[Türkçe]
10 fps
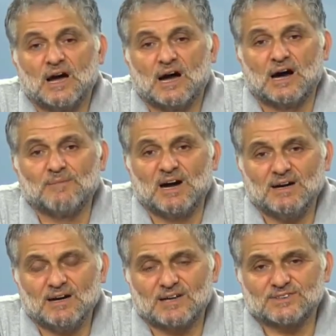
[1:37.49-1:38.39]

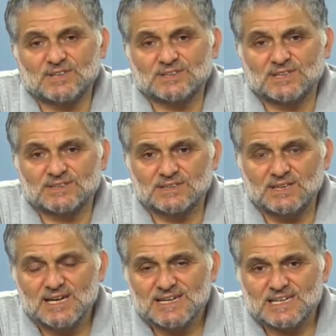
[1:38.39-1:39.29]
Ama açıkçası
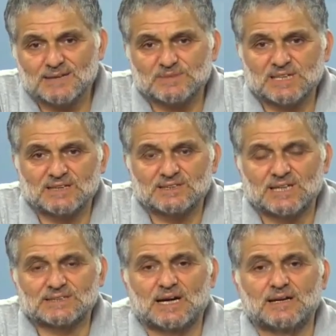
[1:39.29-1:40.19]
kimsenin
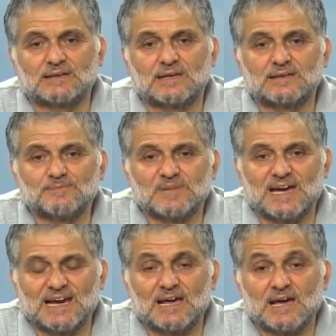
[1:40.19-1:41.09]
cesaret edip de
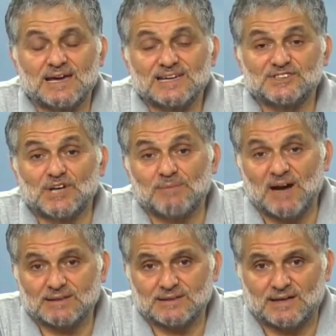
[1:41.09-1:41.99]
hele
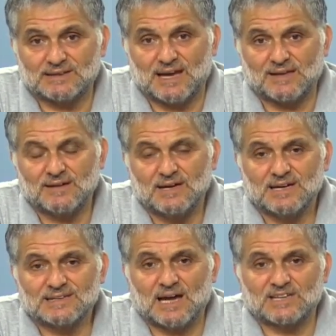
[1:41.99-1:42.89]
cemaatlerden,
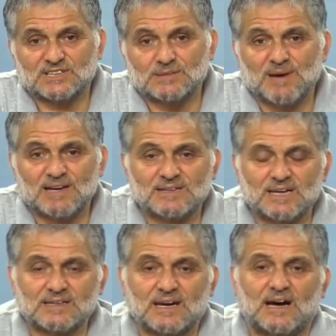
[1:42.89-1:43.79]
Nakşibendi
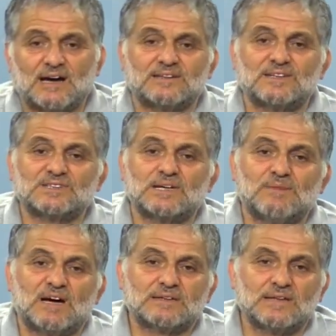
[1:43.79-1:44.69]
ya da Kadiri
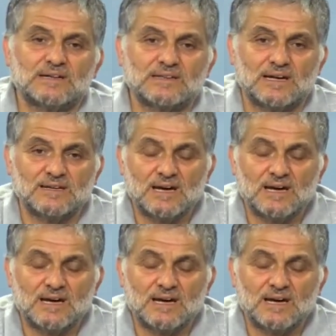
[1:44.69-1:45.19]
cemaatlerden,